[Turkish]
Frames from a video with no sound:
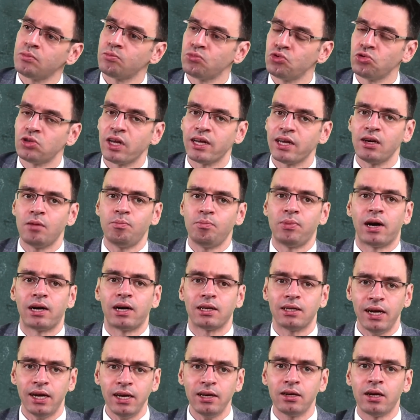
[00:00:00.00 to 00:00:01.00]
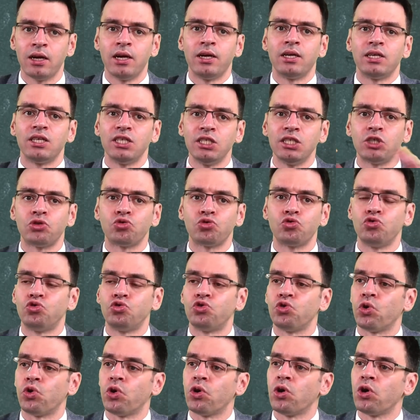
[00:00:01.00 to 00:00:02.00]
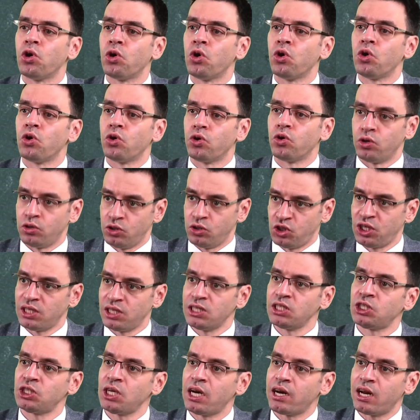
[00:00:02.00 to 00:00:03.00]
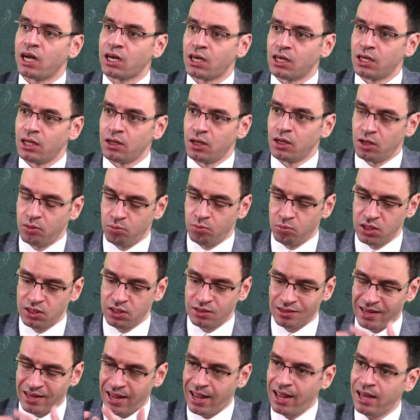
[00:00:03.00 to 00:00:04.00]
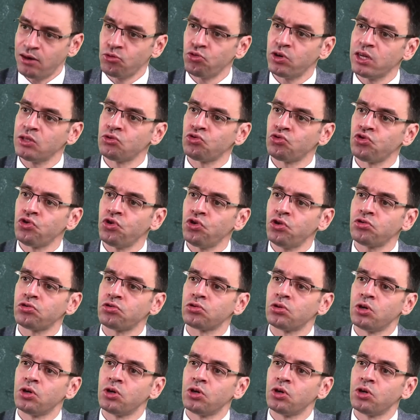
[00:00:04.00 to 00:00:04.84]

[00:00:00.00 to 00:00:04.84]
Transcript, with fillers: Bunu da yaparken iş gücü e, çalışarak bir değer üretiyor.